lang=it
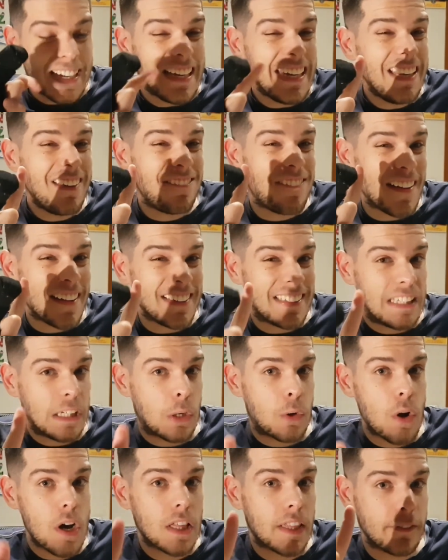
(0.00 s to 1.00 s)
Il
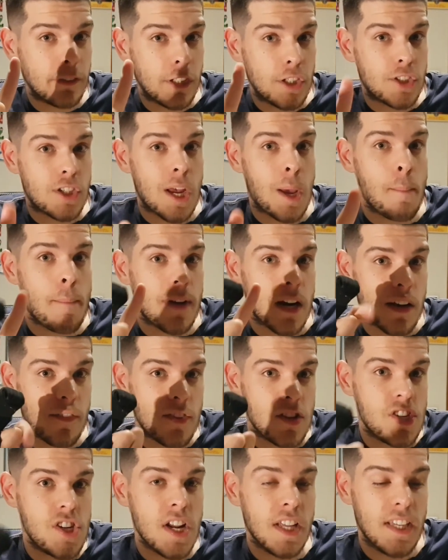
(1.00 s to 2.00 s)
24 dicembre, alla
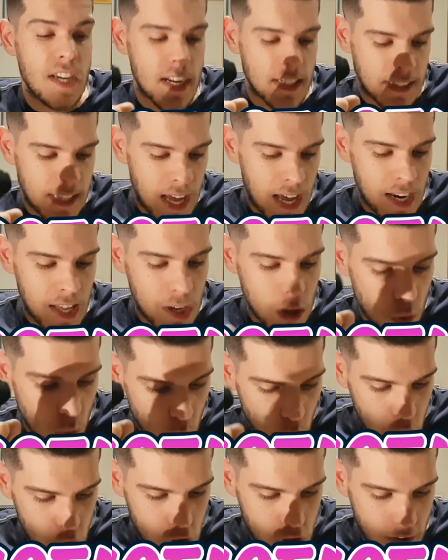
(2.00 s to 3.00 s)
vigilia di Natale,
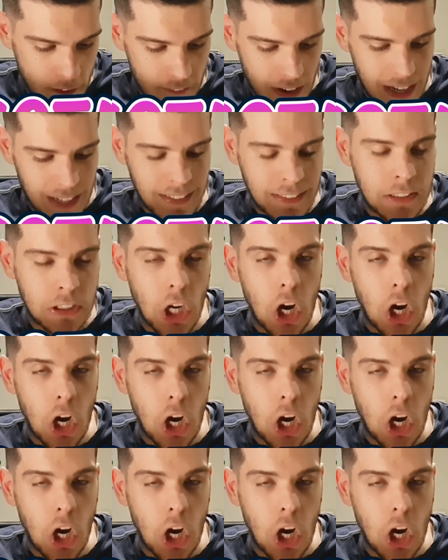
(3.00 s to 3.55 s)
uscirà